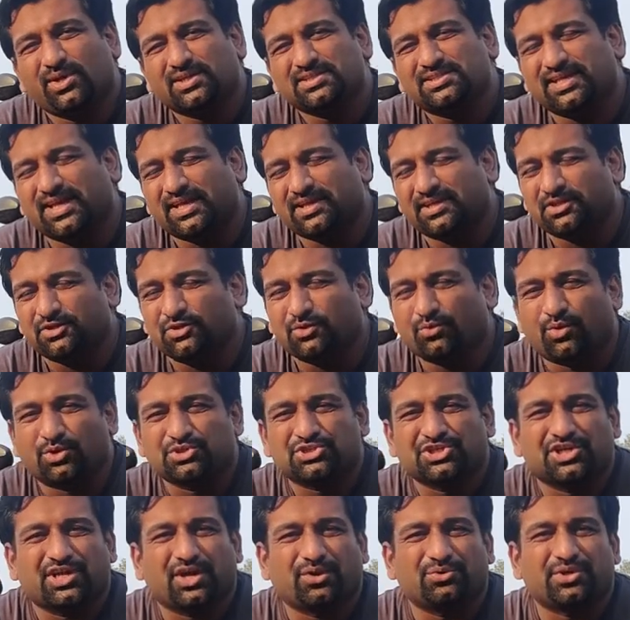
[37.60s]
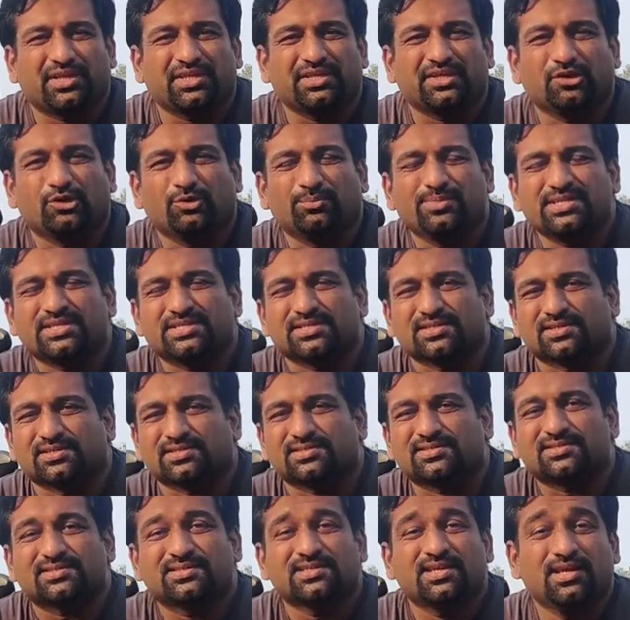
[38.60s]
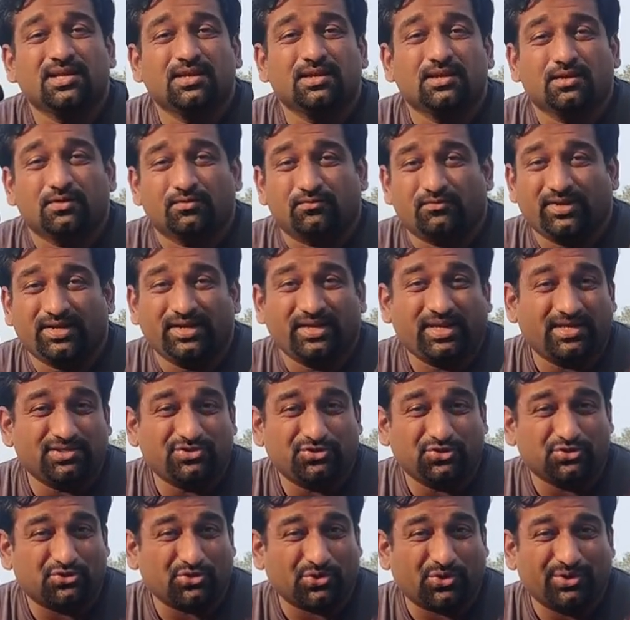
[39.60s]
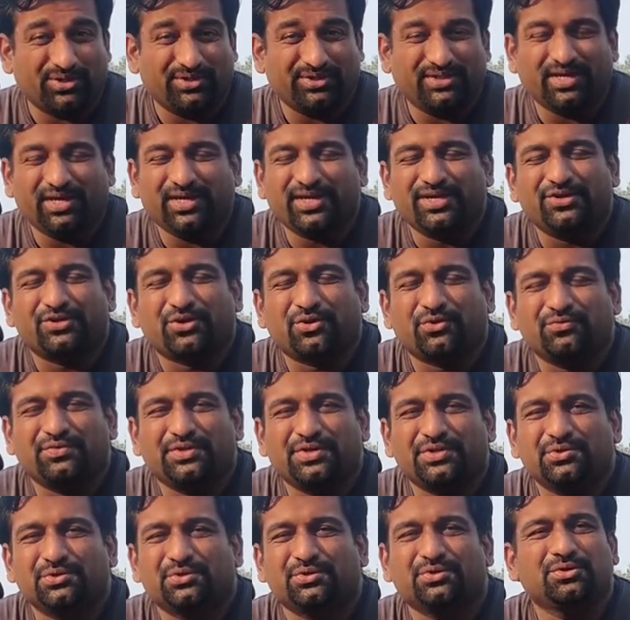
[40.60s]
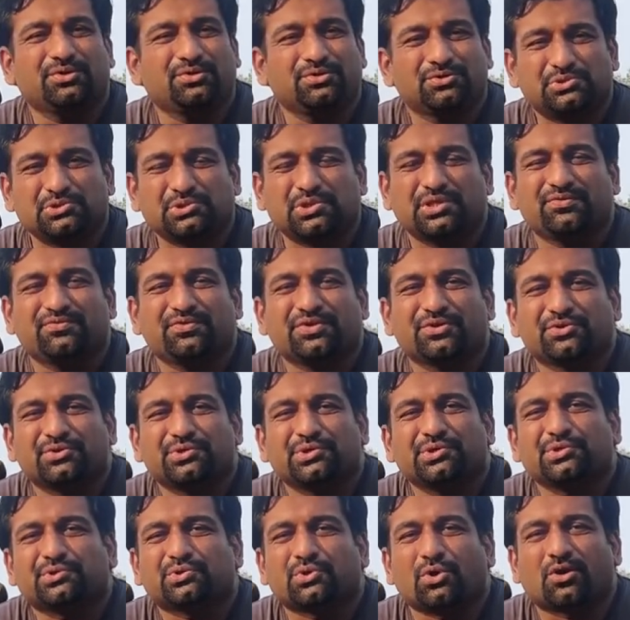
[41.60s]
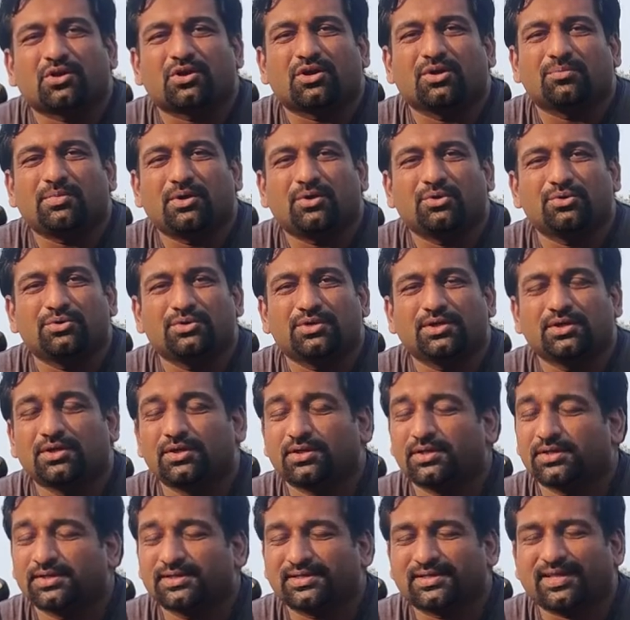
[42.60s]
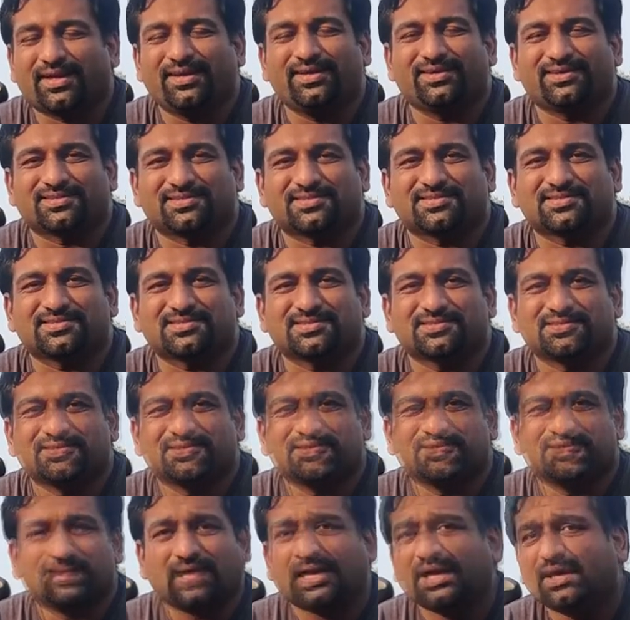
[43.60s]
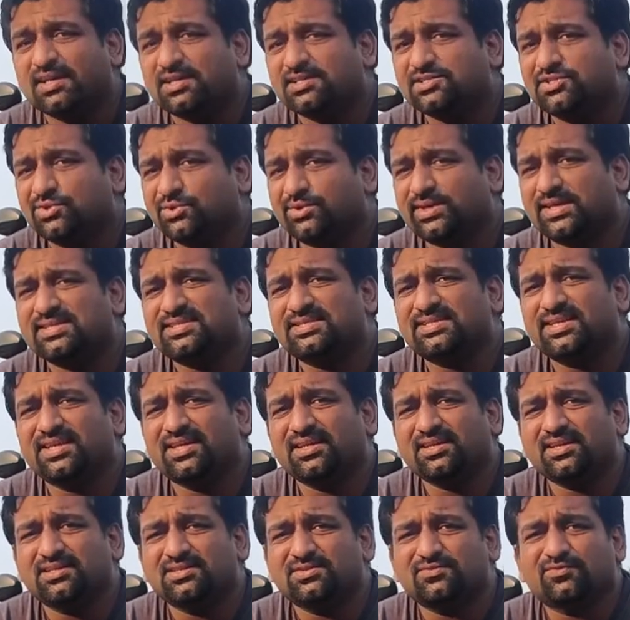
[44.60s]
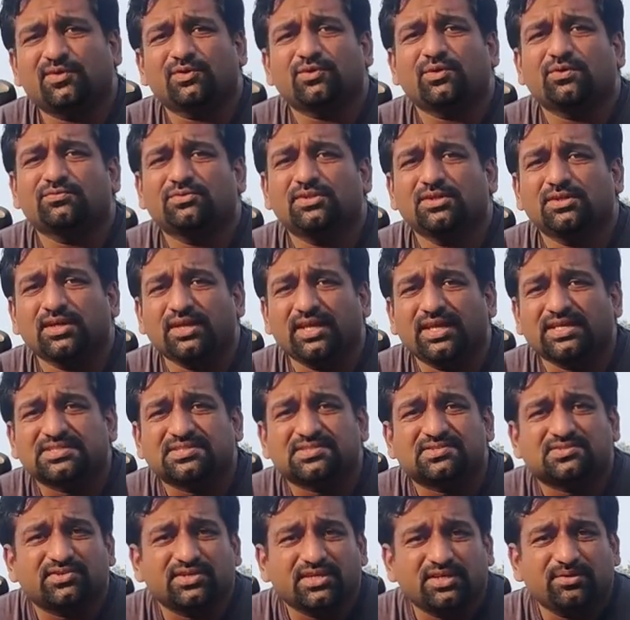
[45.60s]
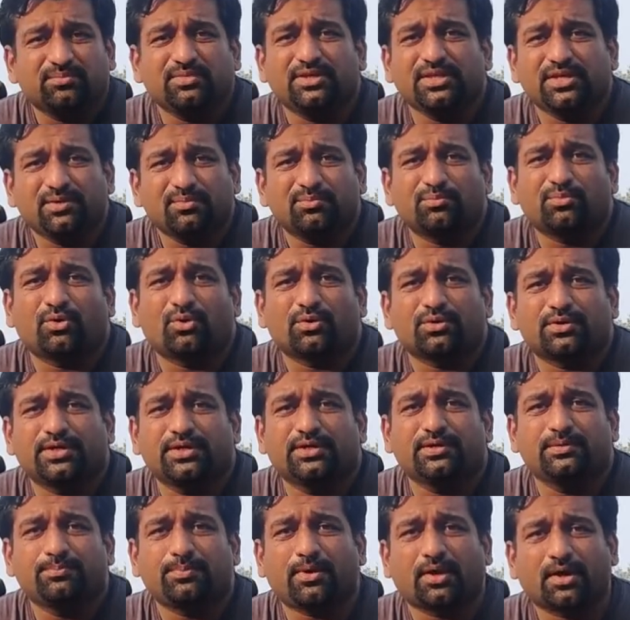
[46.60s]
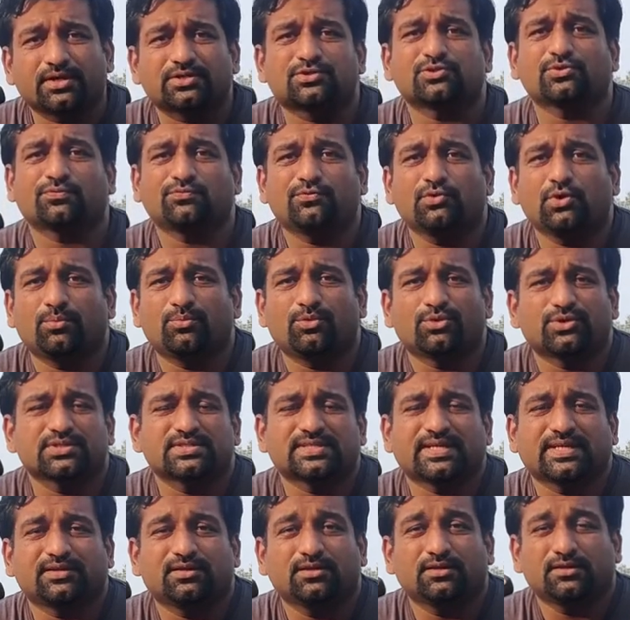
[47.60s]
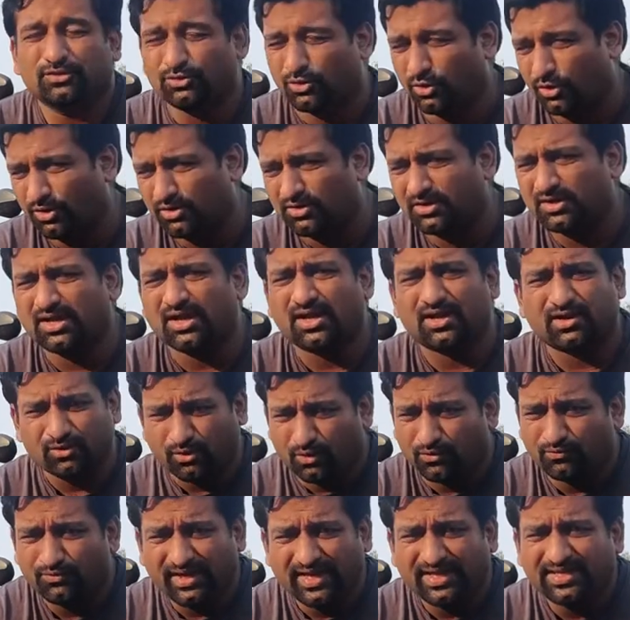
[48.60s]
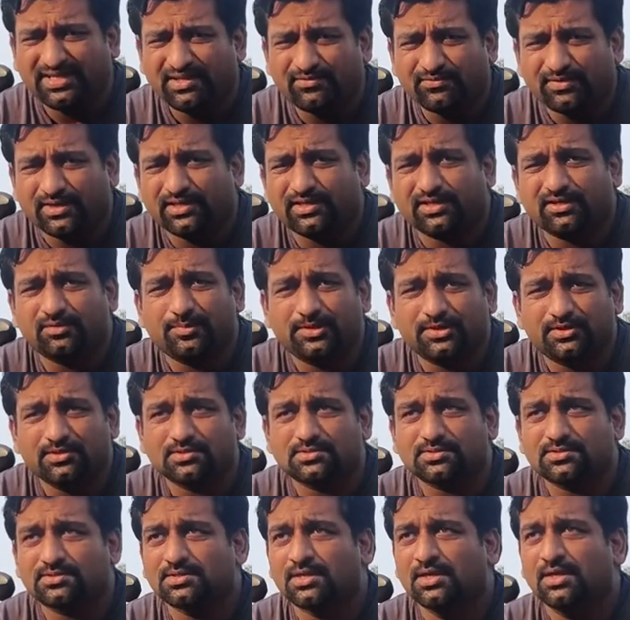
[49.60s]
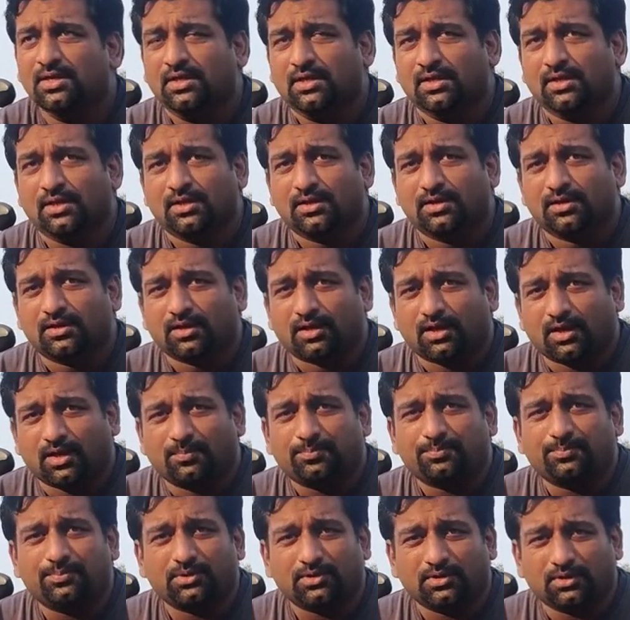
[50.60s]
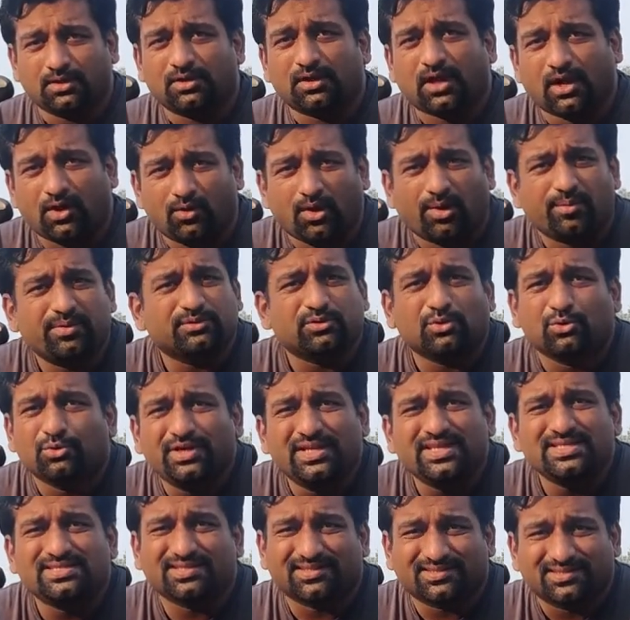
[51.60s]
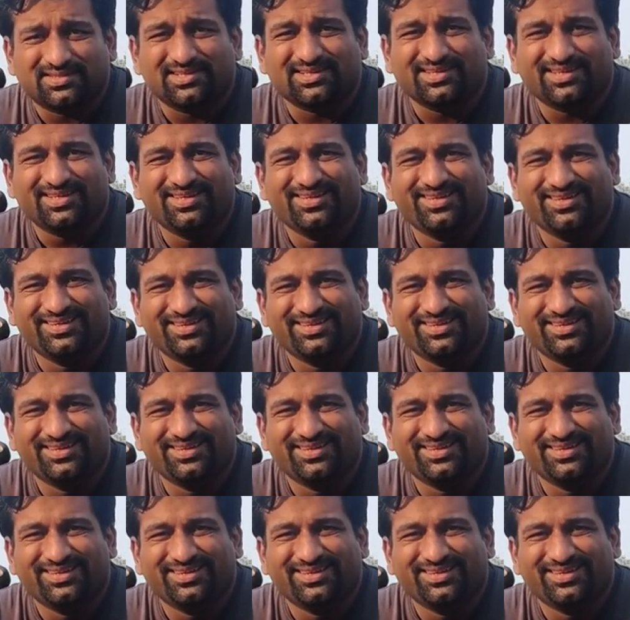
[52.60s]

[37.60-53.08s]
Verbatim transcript: to our channel. You're watching Counting Kilometers. Well, as you saw in the intro video, today we are going to talk about tires. Tires you can say is one of the extremely important parts of your motorcycle or car or any vehicle because आप हवा में तो उड़ नहीं सकते